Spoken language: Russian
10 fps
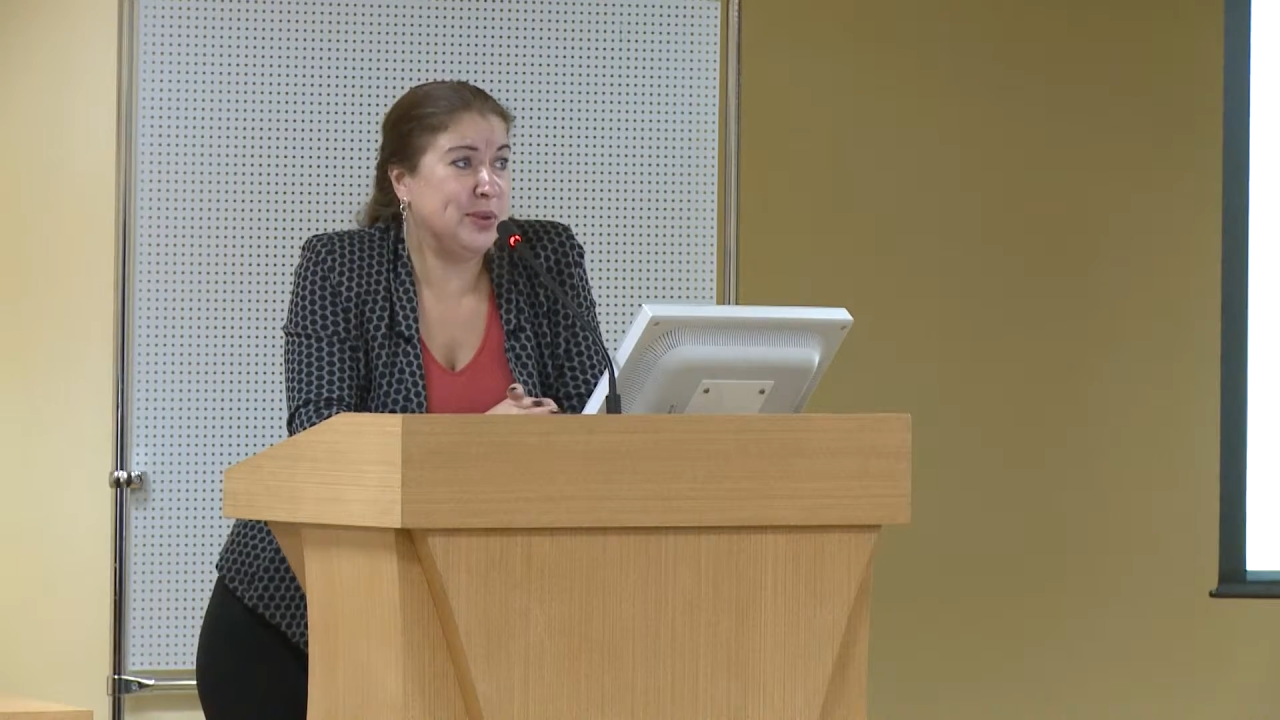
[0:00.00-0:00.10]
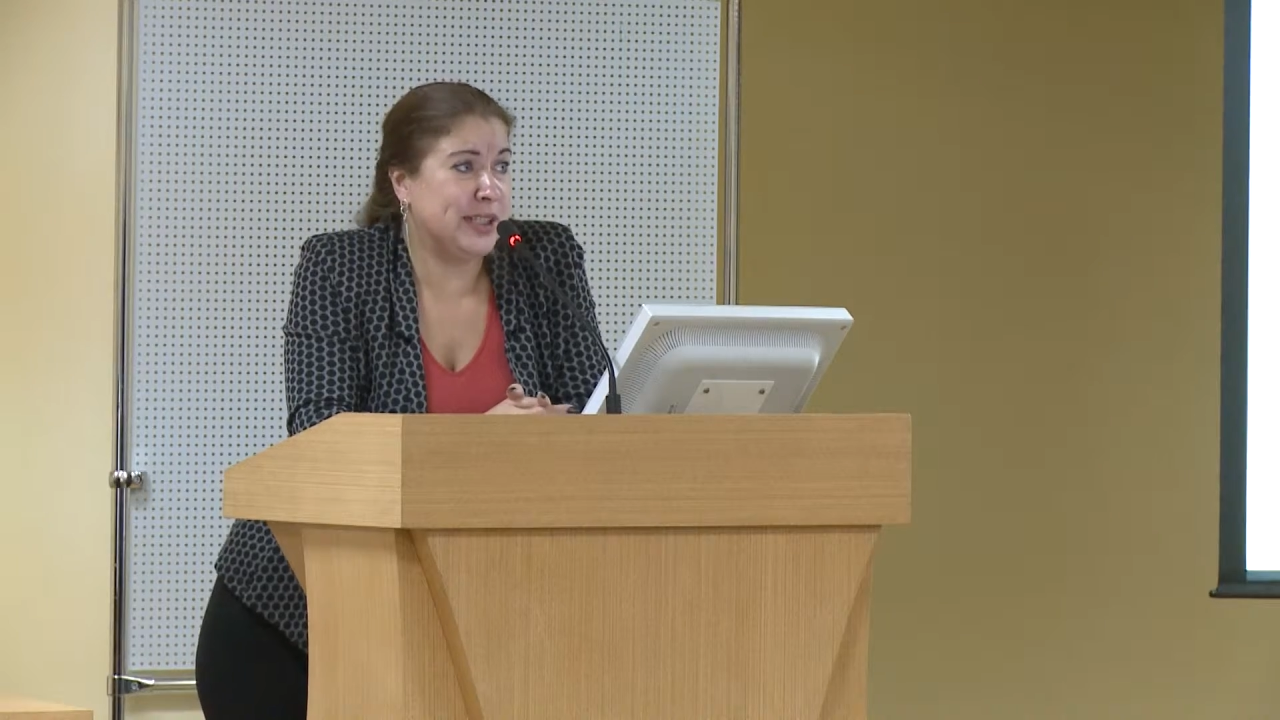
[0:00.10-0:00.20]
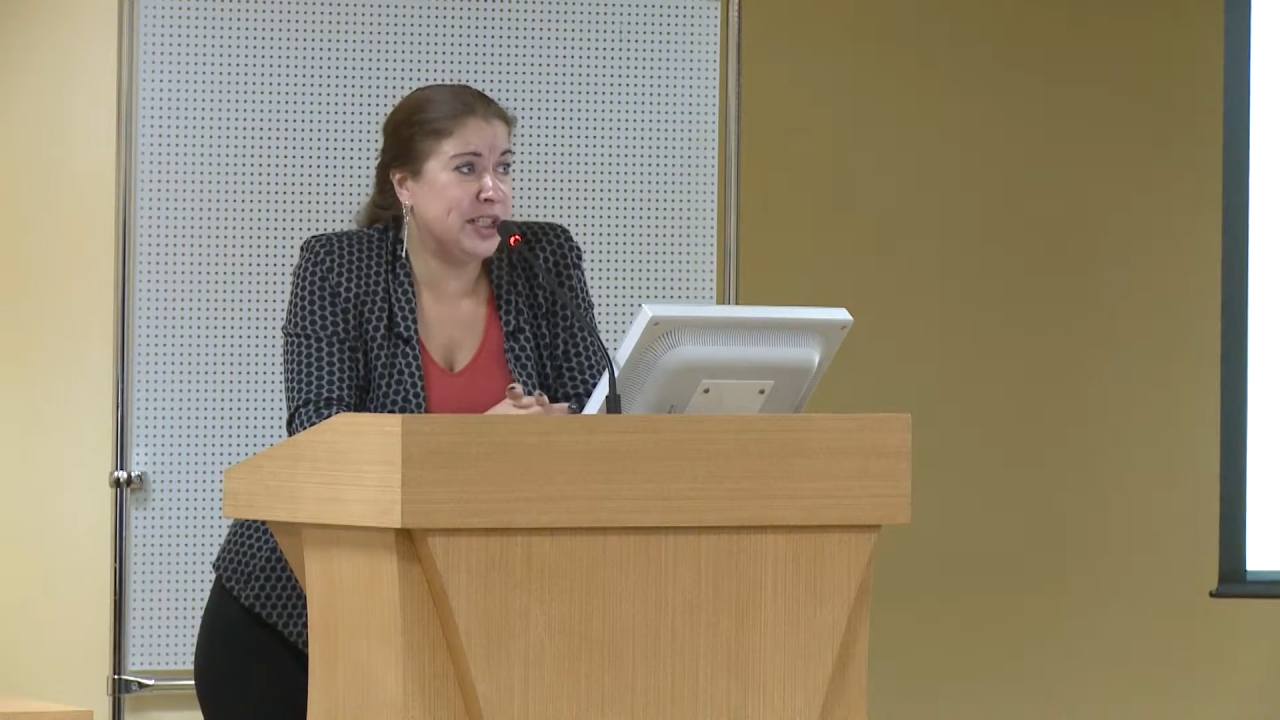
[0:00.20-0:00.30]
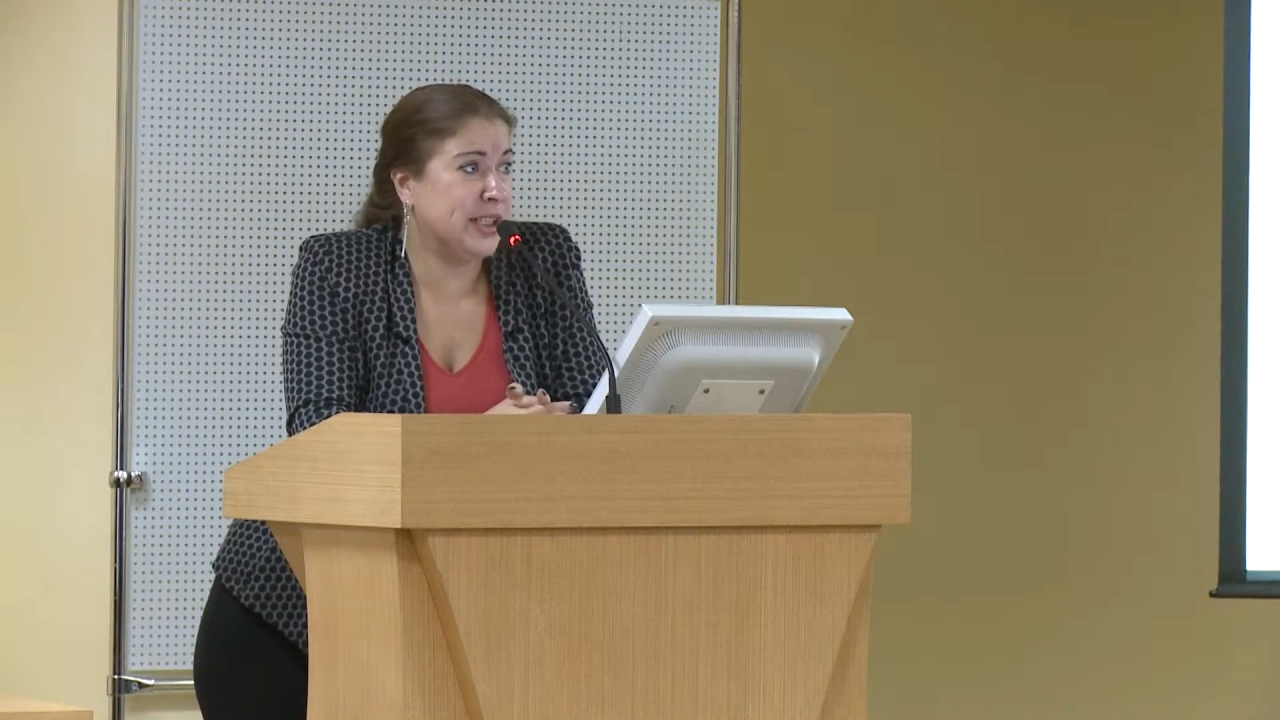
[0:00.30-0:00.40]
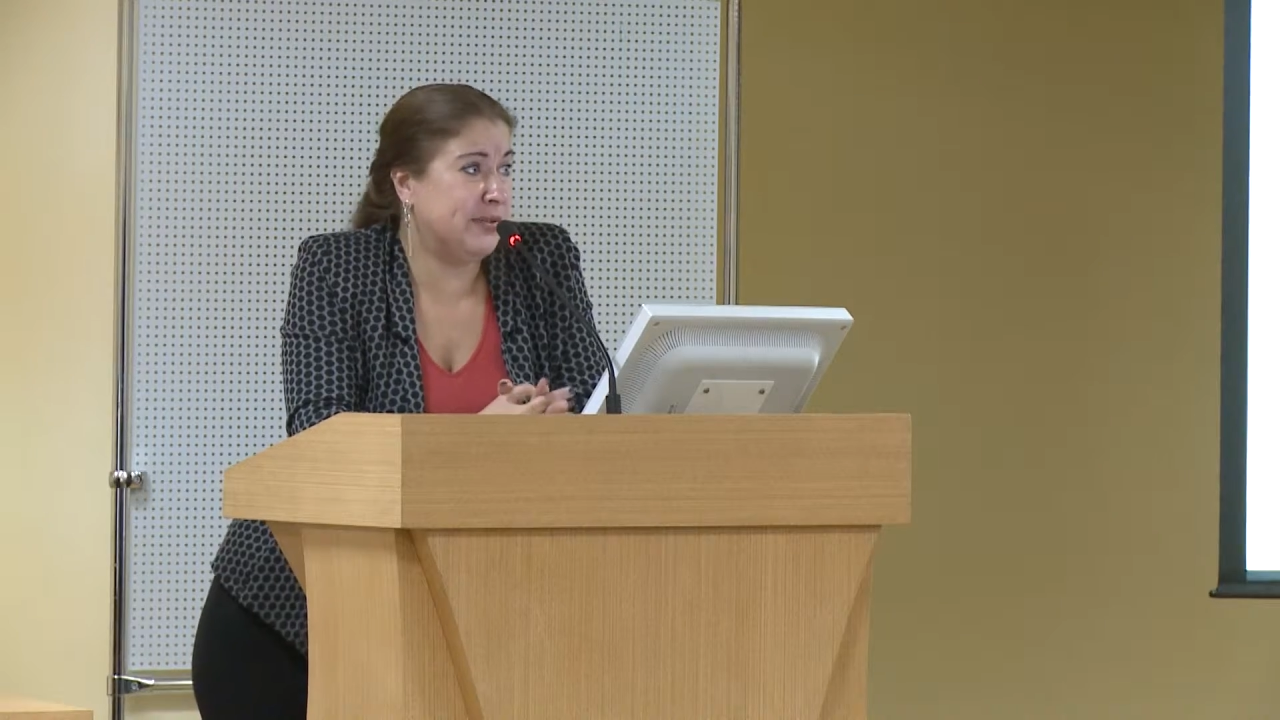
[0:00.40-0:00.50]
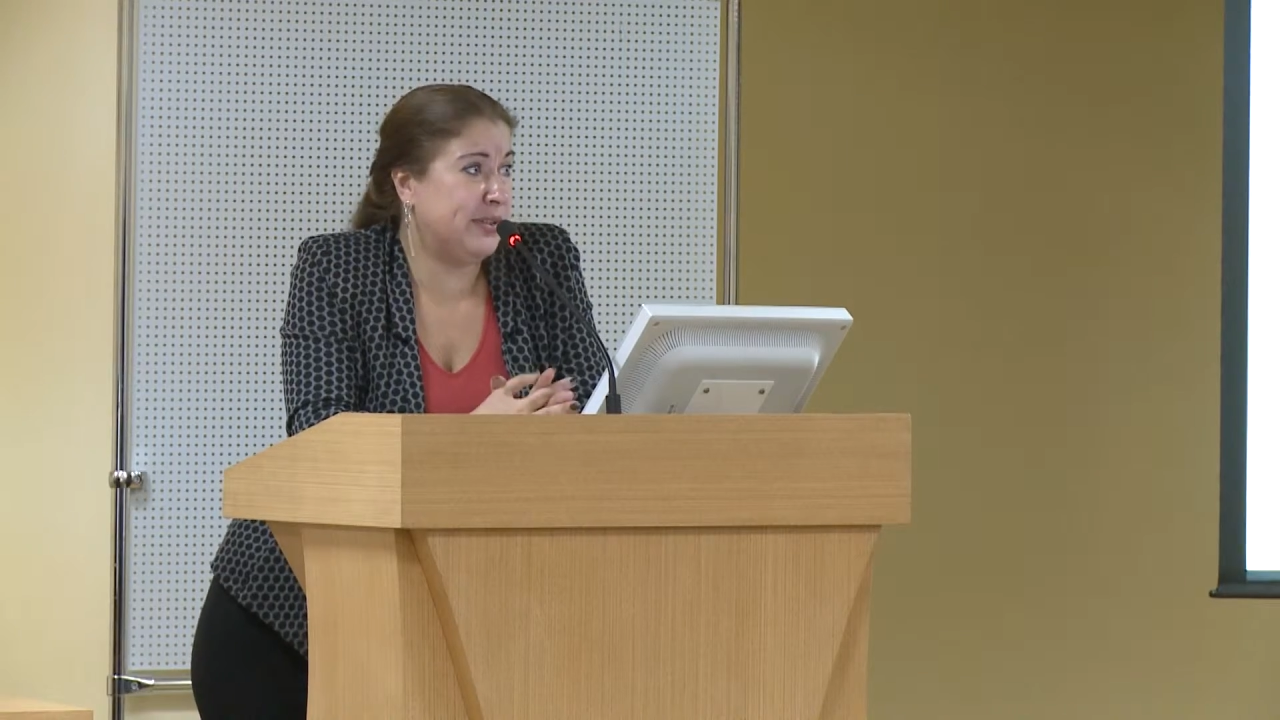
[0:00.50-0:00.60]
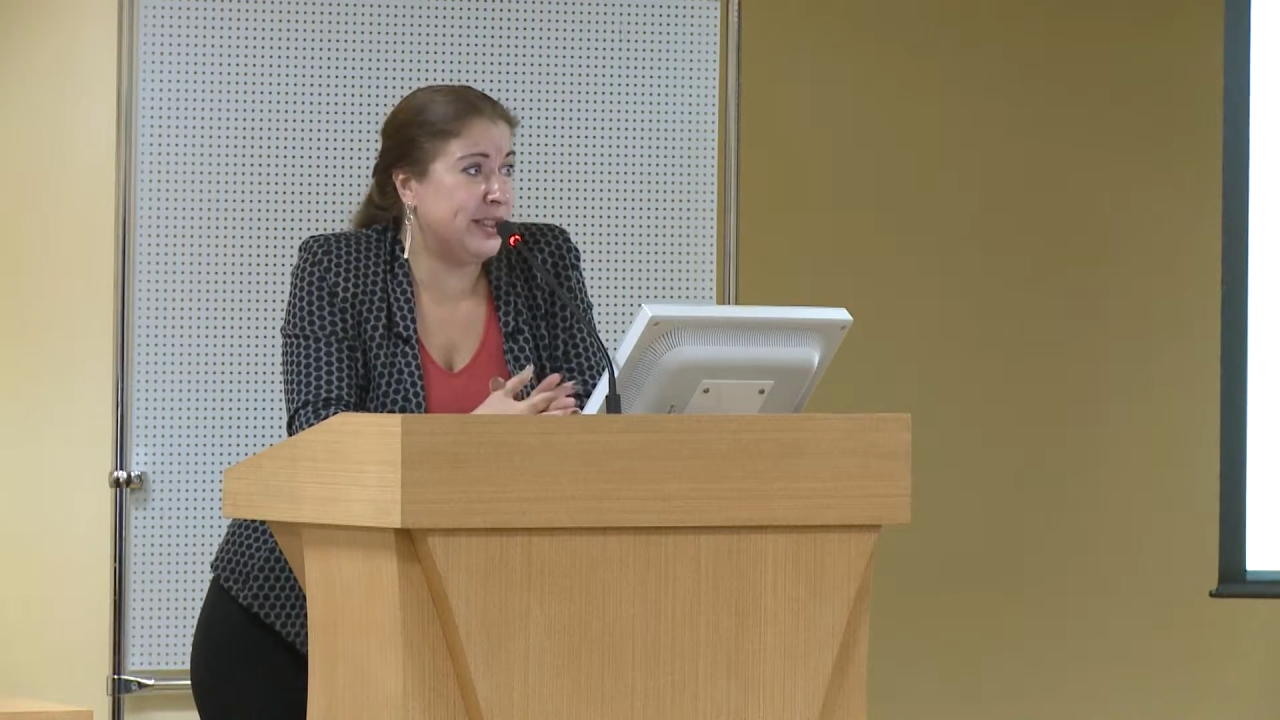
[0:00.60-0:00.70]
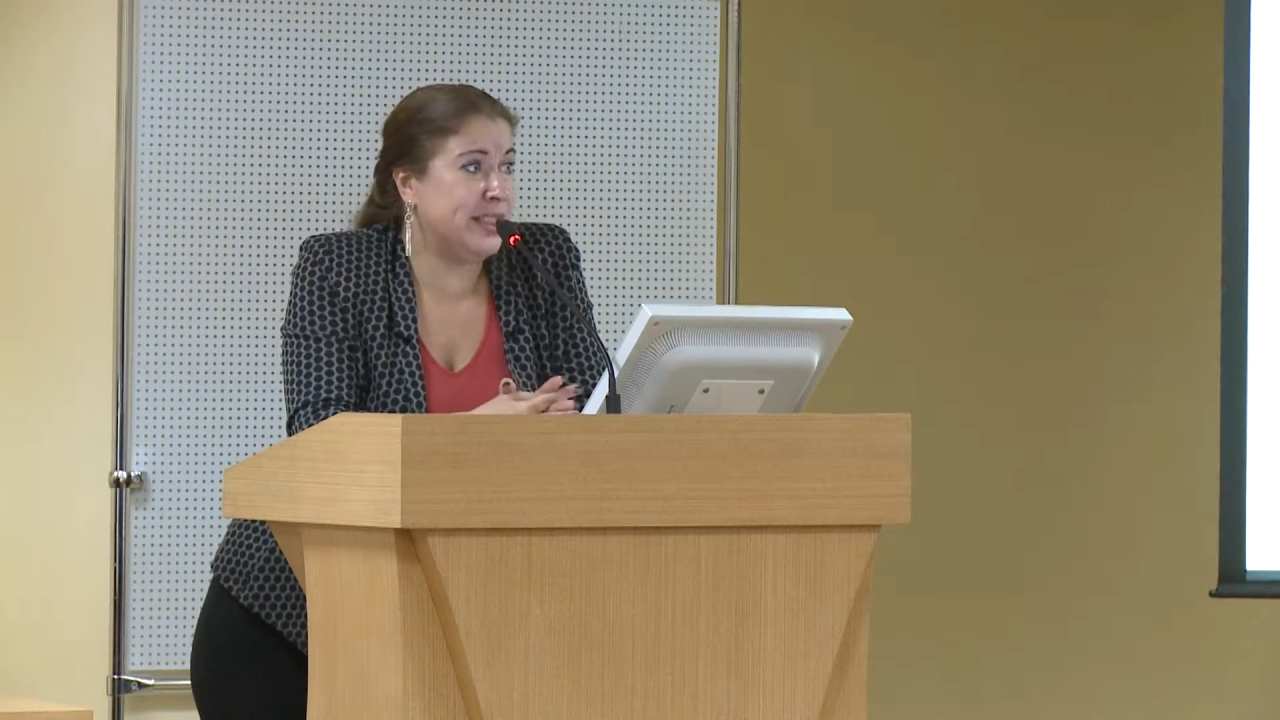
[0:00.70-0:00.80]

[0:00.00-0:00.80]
и управление в